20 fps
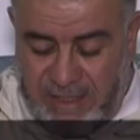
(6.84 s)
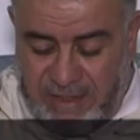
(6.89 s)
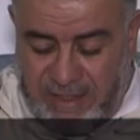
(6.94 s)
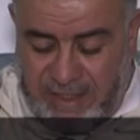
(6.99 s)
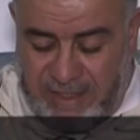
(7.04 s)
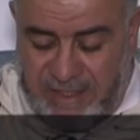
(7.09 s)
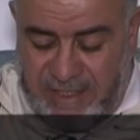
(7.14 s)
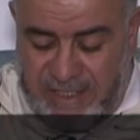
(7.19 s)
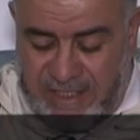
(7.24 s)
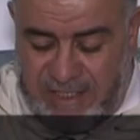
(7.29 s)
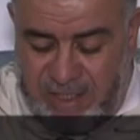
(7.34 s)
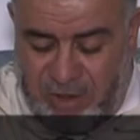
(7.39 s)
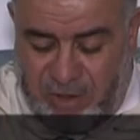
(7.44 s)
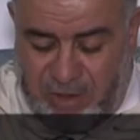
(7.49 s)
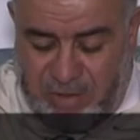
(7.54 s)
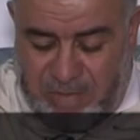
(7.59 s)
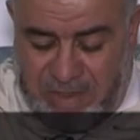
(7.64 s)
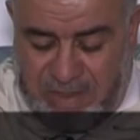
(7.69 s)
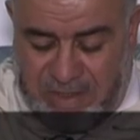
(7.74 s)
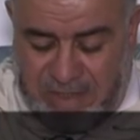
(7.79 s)
تدنيس
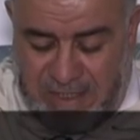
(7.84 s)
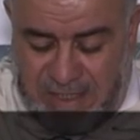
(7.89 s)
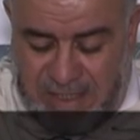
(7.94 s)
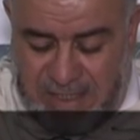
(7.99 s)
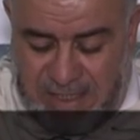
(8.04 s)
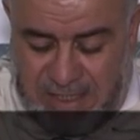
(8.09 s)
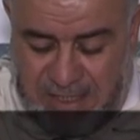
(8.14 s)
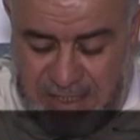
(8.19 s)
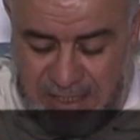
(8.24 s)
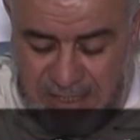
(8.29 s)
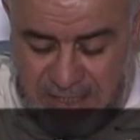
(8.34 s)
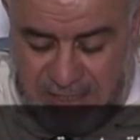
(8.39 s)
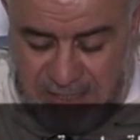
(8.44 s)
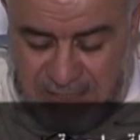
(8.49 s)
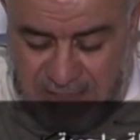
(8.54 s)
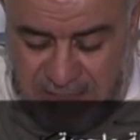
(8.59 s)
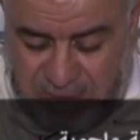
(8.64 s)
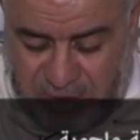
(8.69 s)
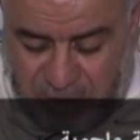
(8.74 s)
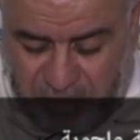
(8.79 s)
لحرمة آه،
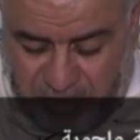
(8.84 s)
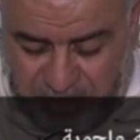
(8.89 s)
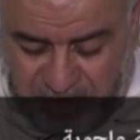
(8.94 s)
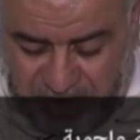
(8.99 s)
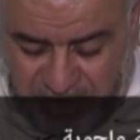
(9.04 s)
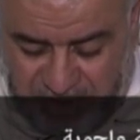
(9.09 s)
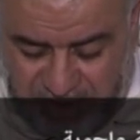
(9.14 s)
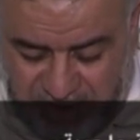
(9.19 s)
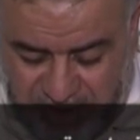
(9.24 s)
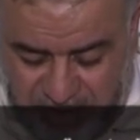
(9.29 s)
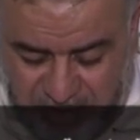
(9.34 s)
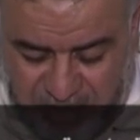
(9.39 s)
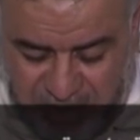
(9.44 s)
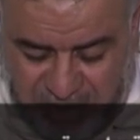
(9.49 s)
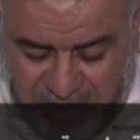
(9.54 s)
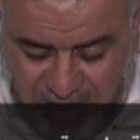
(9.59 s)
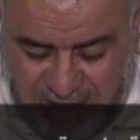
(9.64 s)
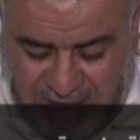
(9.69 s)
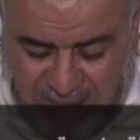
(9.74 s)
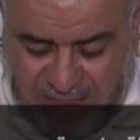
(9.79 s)
آه، لحرمة الدين من
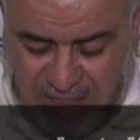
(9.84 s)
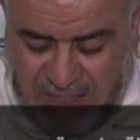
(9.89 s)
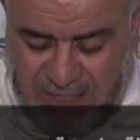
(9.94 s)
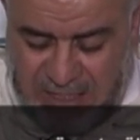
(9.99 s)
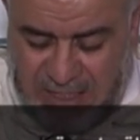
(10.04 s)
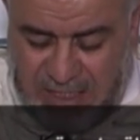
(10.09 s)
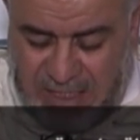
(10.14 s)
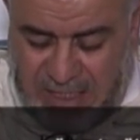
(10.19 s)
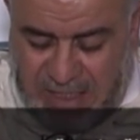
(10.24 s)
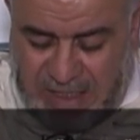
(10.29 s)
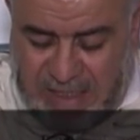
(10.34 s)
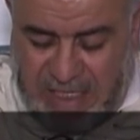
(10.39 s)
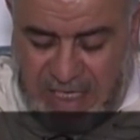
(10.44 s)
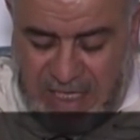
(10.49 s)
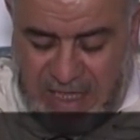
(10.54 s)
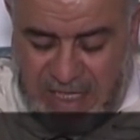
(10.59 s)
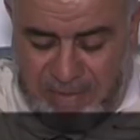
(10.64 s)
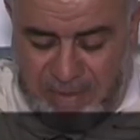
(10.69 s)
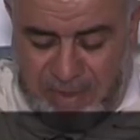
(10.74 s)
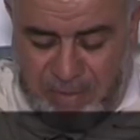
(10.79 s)
خلال خلط
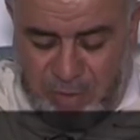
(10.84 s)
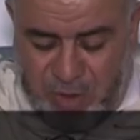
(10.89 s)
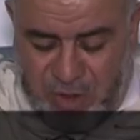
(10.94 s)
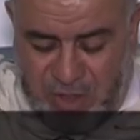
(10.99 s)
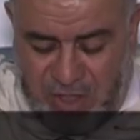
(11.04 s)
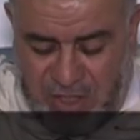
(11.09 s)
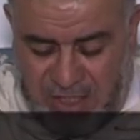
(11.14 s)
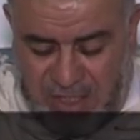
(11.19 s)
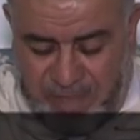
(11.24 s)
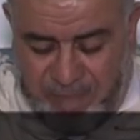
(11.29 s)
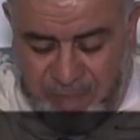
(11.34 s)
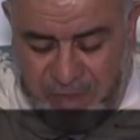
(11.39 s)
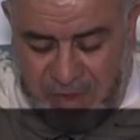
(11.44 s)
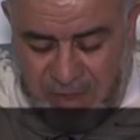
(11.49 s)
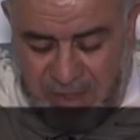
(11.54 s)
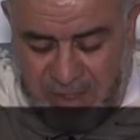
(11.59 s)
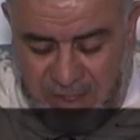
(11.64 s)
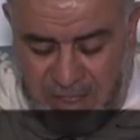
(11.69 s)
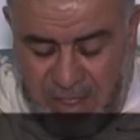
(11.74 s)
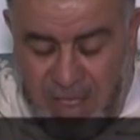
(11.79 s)
الأذى مع الموسيقى
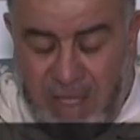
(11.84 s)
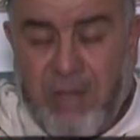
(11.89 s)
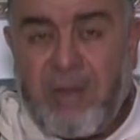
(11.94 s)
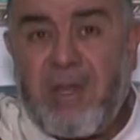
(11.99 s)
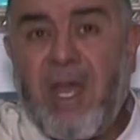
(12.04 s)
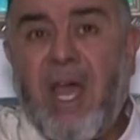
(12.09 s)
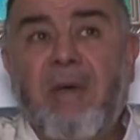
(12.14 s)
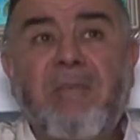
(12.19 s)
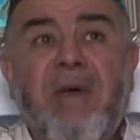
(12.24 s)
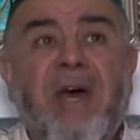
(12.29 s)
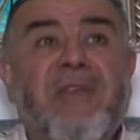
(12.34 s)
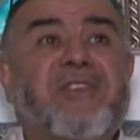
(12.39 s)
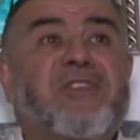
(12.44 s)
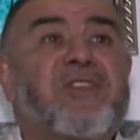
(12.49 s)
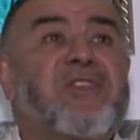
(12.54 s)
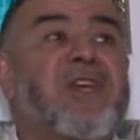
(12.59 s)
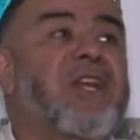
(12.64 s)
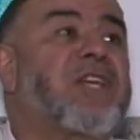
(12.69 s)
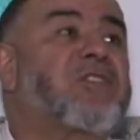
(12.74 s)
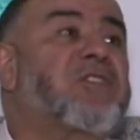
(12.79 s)
نعم هذا
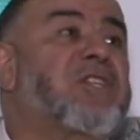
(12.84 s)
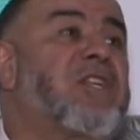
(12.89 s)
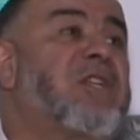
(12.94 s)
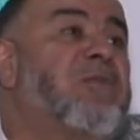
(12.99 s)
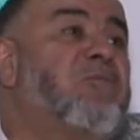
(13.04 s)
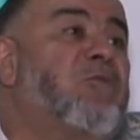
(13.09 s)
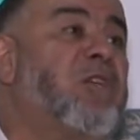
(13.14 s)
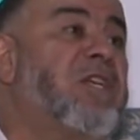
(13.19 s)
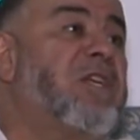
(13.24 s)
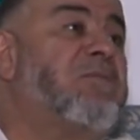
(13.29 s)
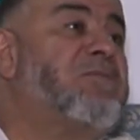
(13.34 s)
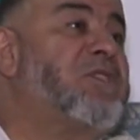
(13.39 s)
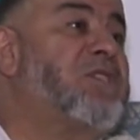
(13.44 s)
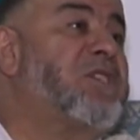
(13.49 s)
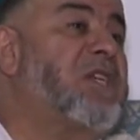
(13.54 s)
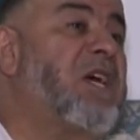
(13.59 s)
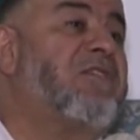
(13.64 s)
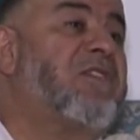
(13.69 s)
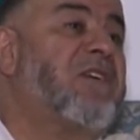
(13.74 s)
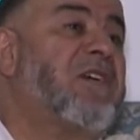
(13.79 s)
الشيء راه تكلموا عليه
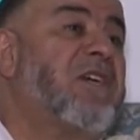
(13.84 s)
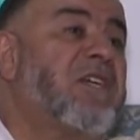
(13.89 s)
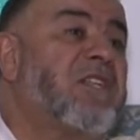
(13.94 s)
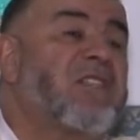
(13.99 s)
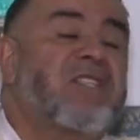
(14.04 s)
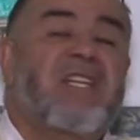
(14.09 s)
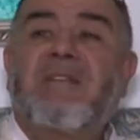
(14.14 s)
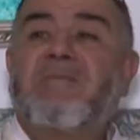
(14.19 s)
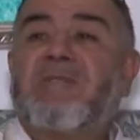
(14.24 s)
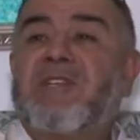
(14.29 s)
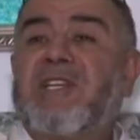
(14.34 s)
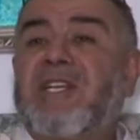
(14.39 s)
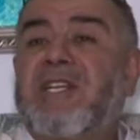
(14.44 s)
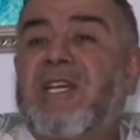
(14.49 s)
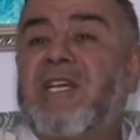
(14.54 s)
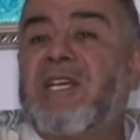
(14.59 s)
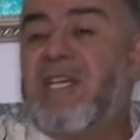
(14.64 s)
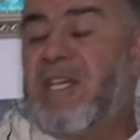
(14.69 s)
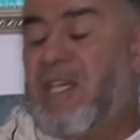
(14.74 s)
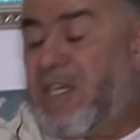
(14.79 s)
بزاف تكلم
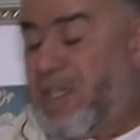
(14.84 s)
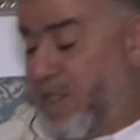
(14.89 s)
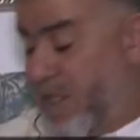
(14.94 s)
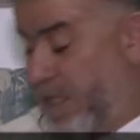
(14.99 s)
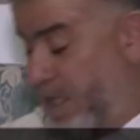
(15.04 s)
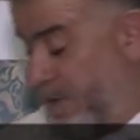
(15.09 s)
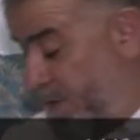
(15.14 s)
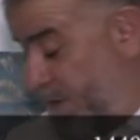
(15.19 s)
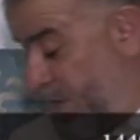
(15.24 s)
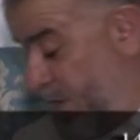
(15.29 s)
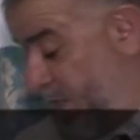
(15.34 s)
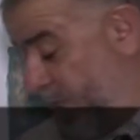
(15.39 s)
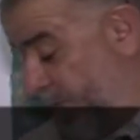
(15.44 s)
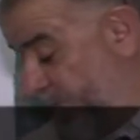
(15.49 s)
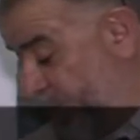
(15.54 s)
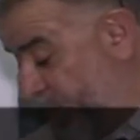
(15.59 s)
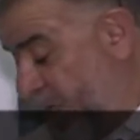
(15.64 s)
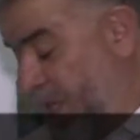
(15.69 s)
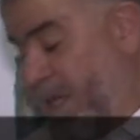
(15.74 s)
عليه تكلم عليه